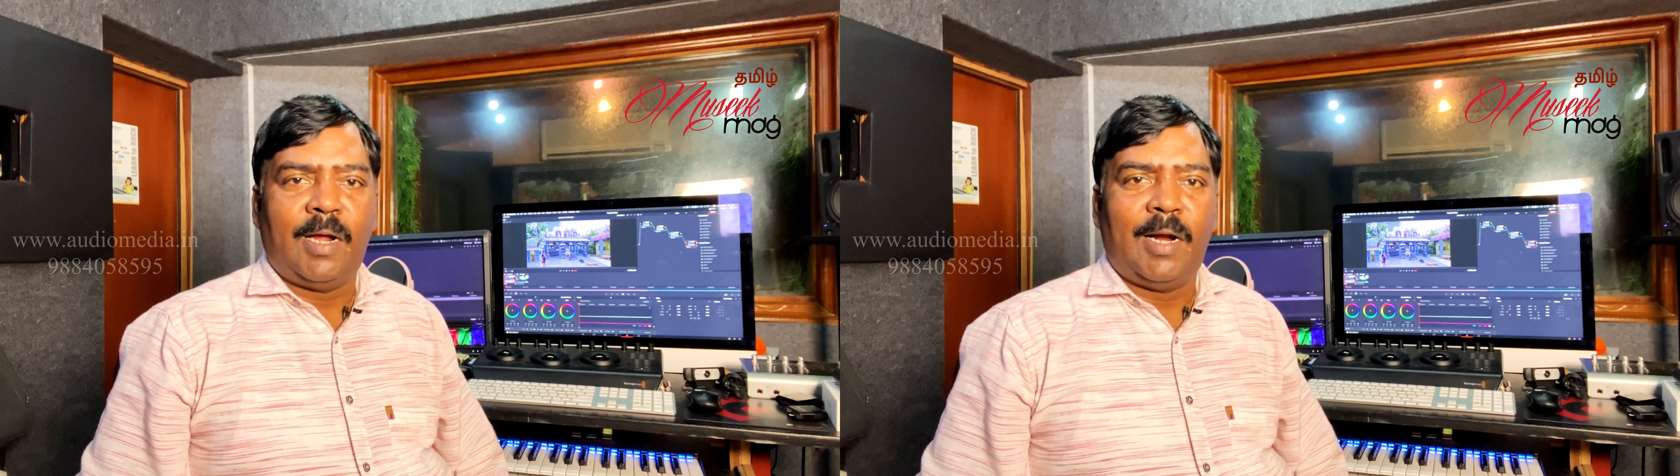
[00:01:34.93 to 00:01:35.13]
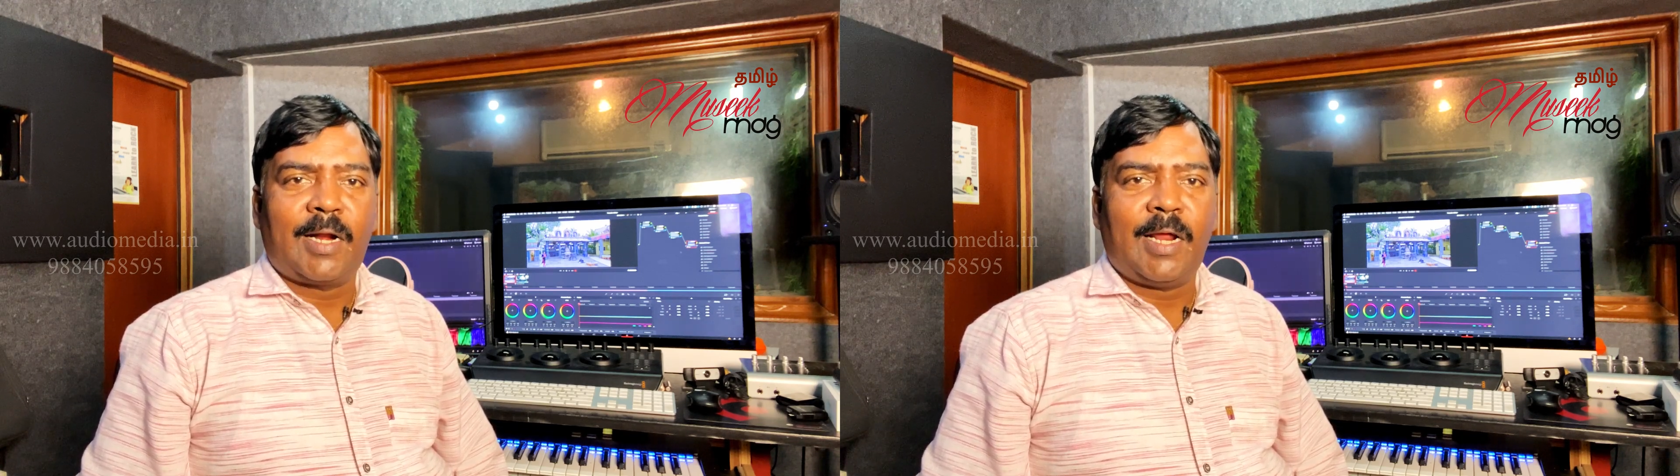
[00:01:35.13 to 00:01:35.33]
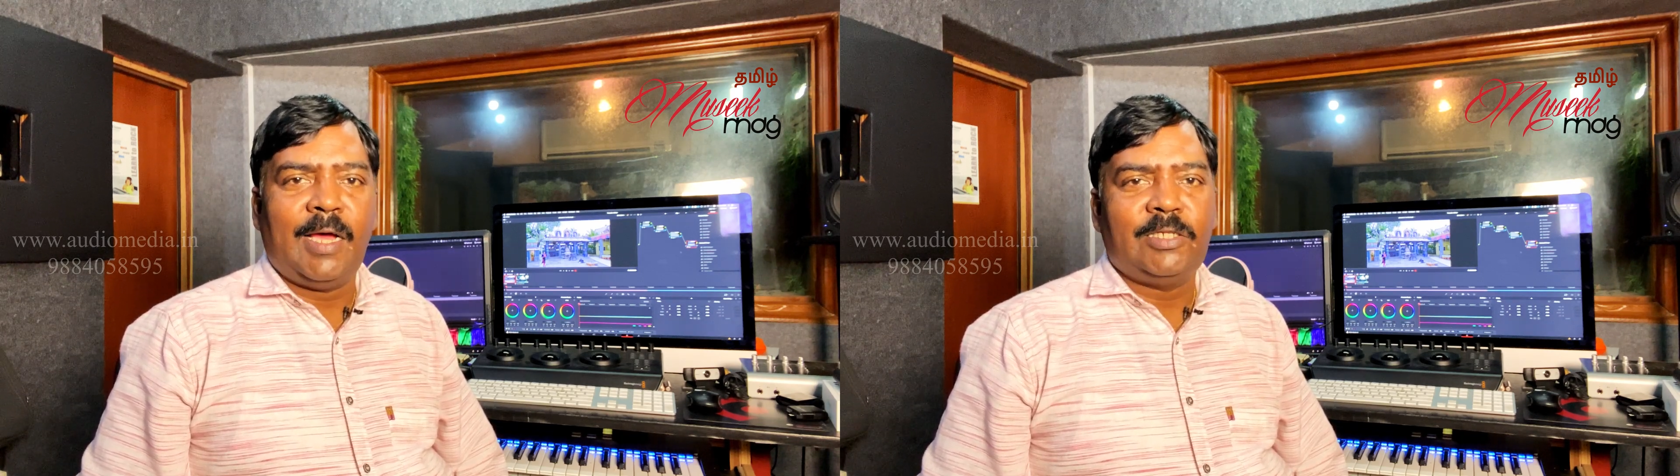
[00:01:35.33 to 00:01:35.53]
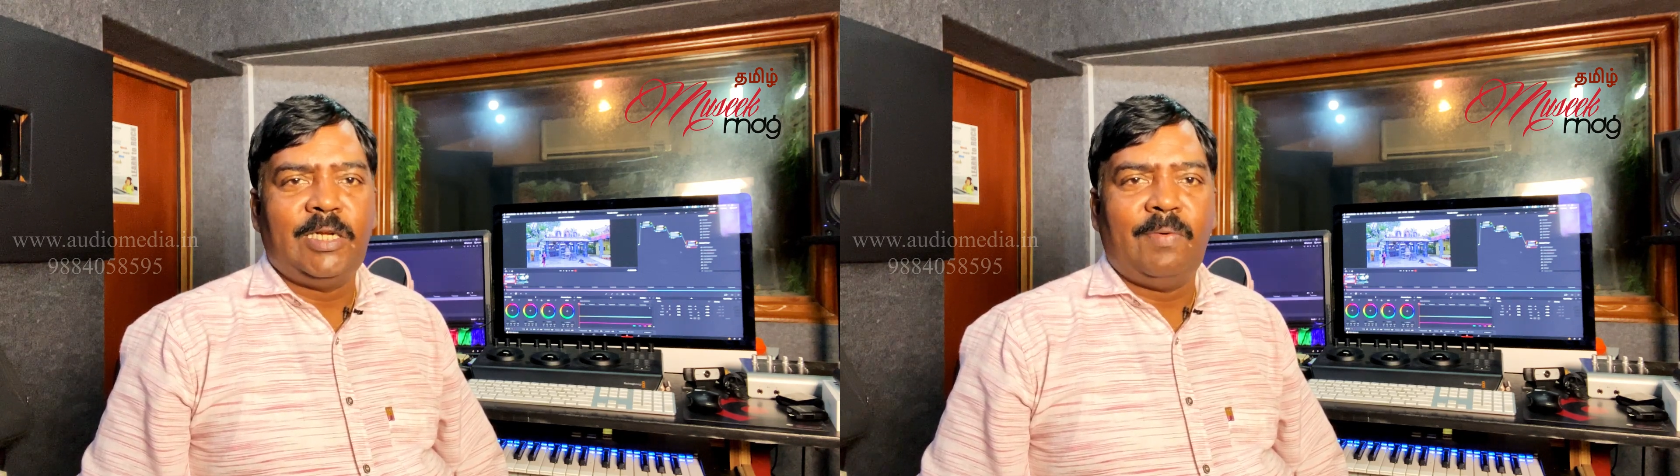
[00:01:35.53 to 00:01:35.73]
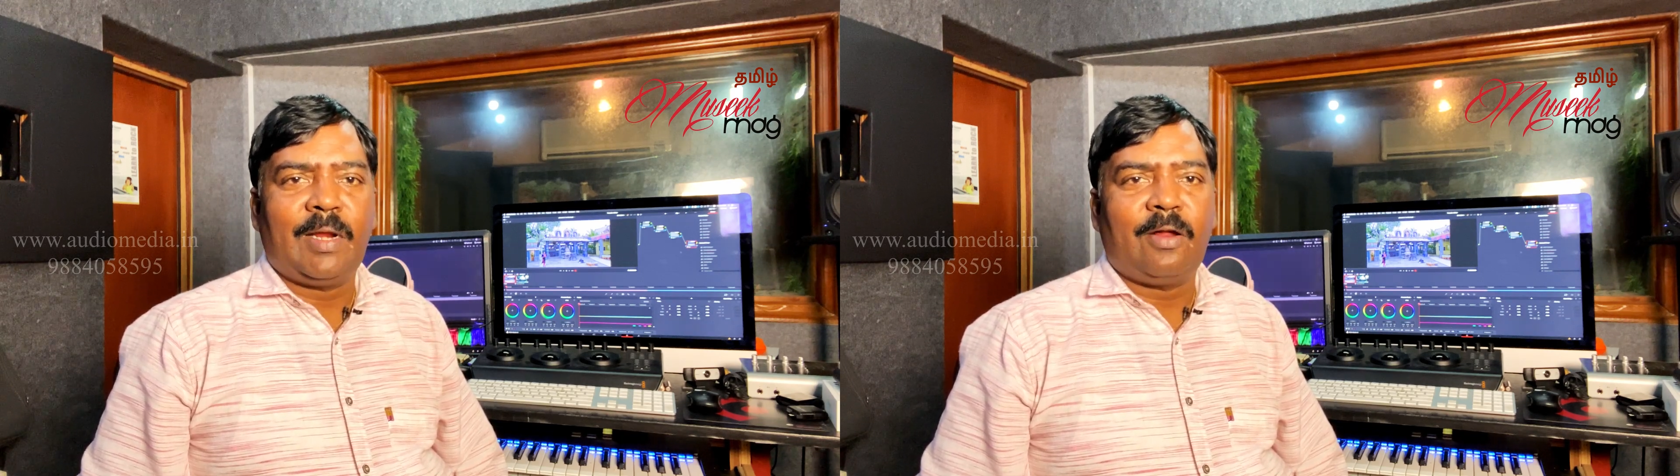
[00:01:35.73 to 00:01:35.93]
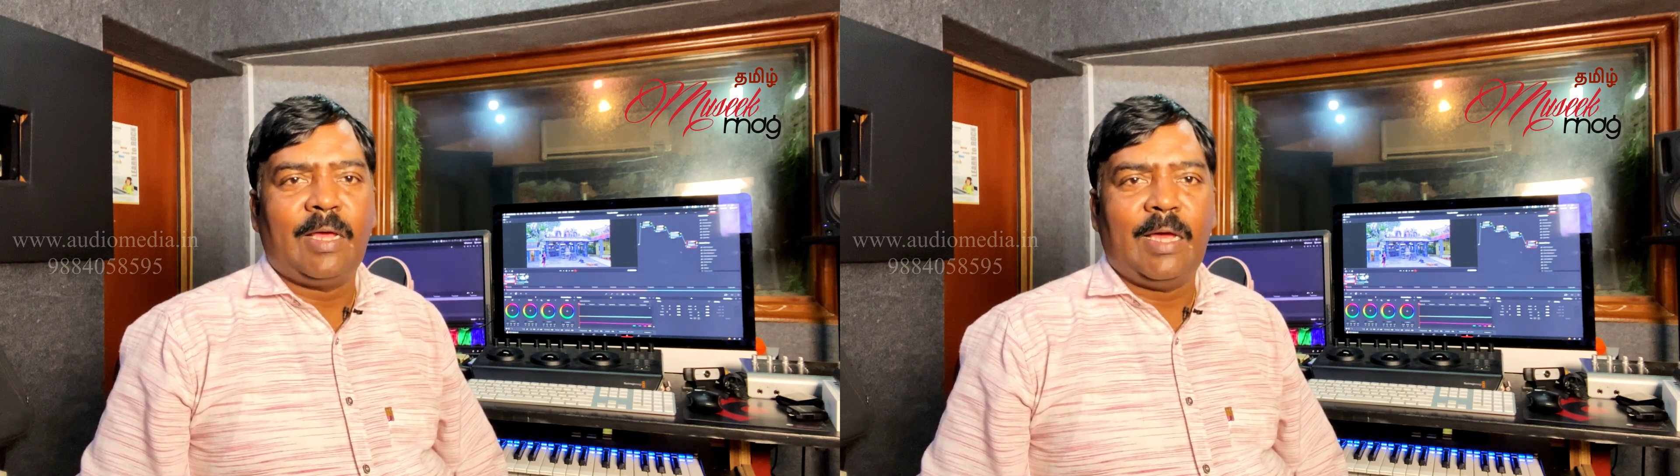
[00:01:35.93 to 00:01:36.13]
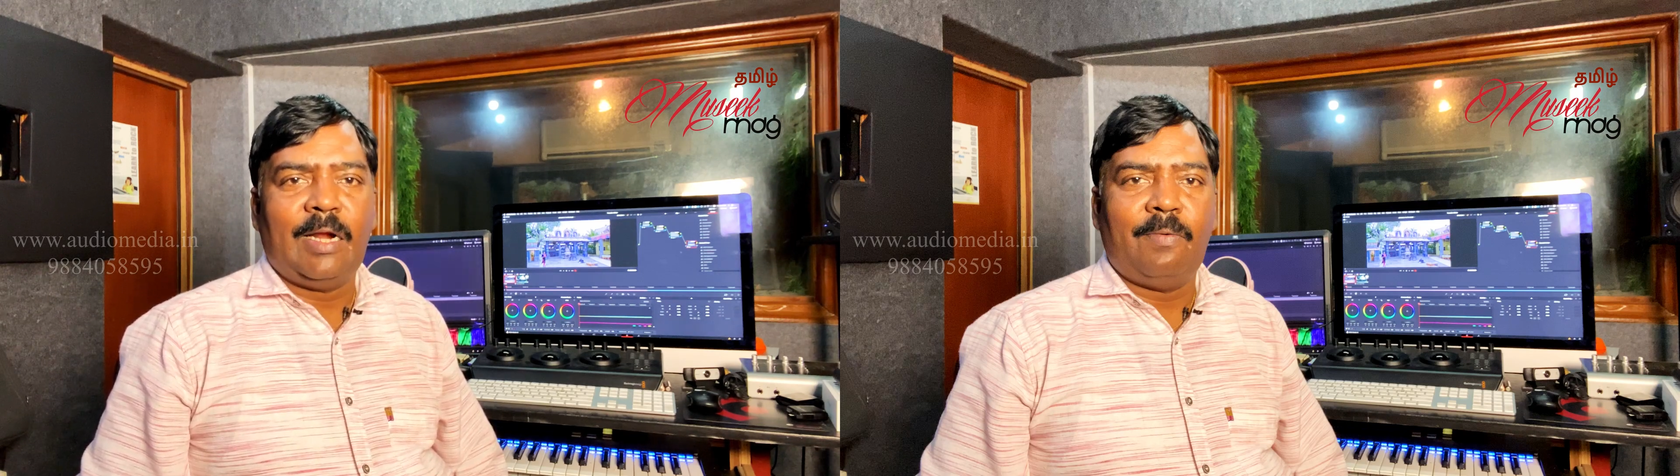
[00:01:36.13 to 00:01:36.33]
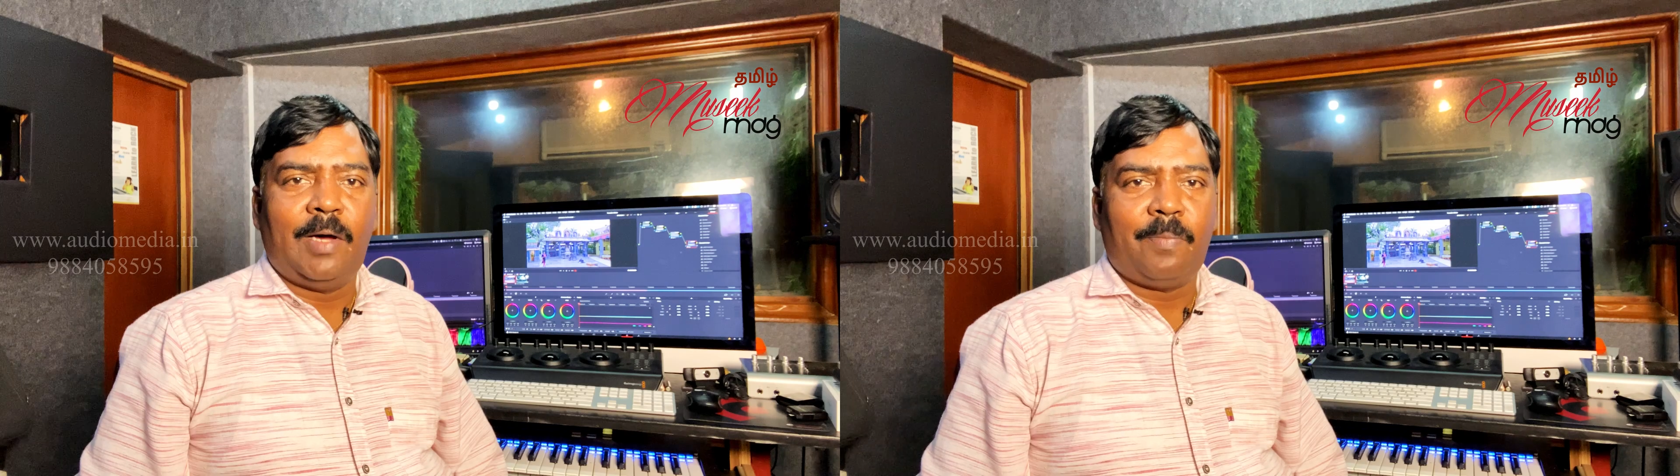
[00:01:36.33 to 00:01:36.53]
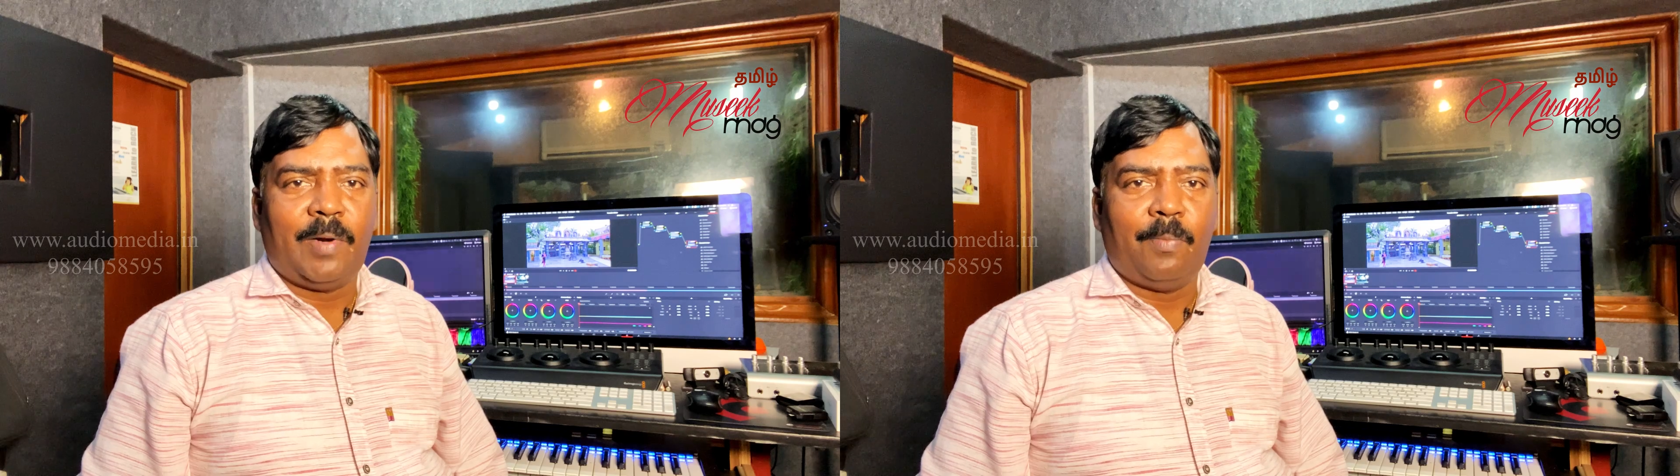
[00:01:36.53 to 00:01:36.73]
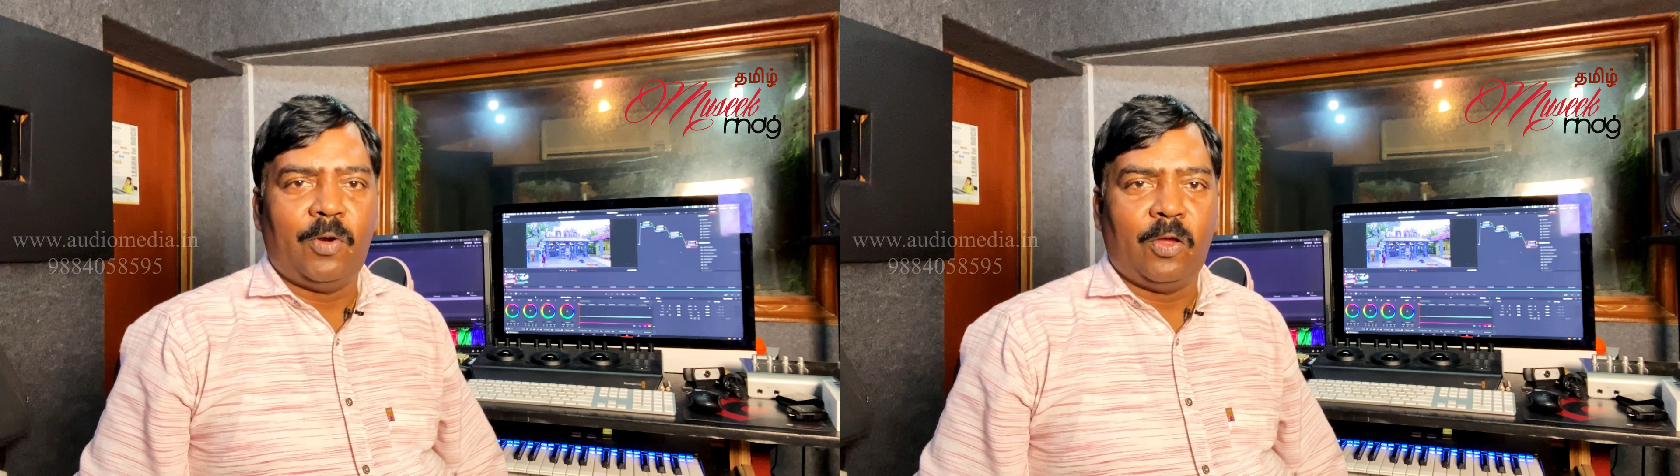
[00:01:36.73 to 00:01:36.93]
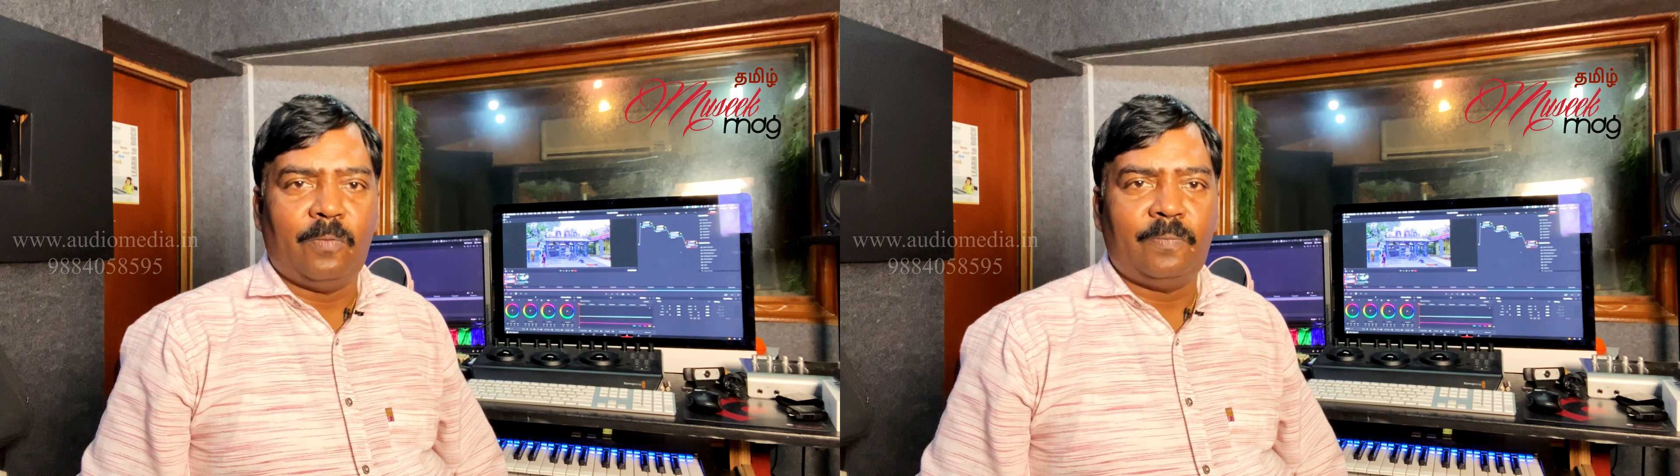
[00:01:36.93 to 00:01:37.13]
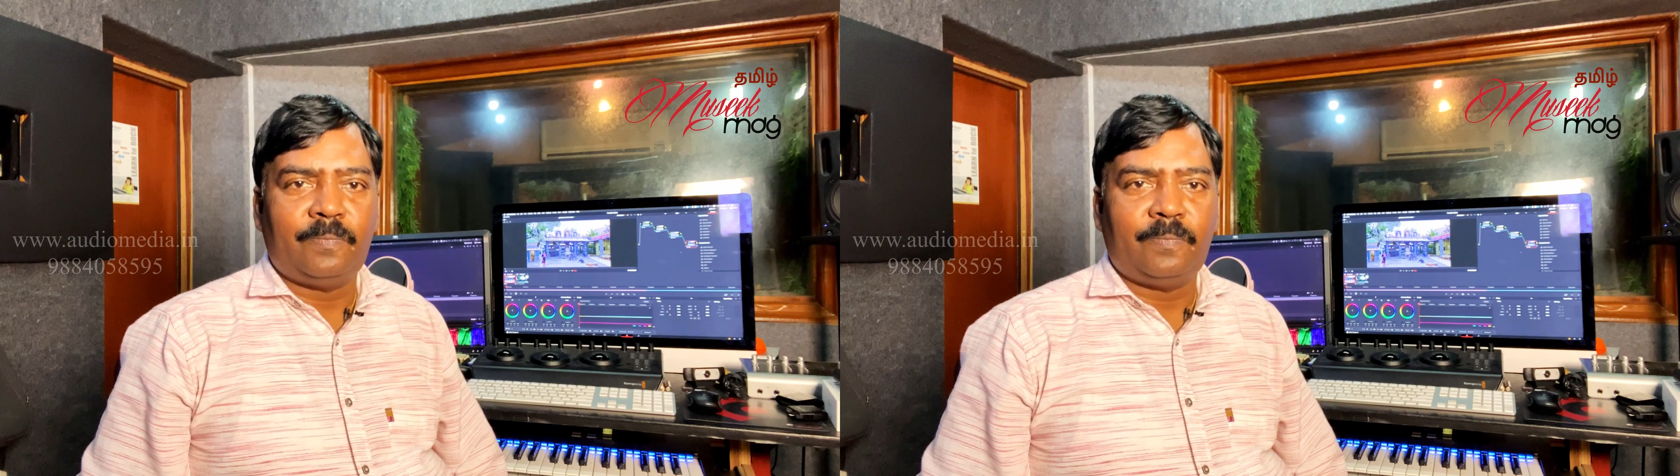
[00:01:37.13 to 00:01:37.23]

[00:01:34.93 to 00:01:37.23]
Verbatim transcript: அல்ட்ரா ஹெச்டி வரைக்கும் நீங்கள் அதில் ஒர்க் பண்ண முடியும்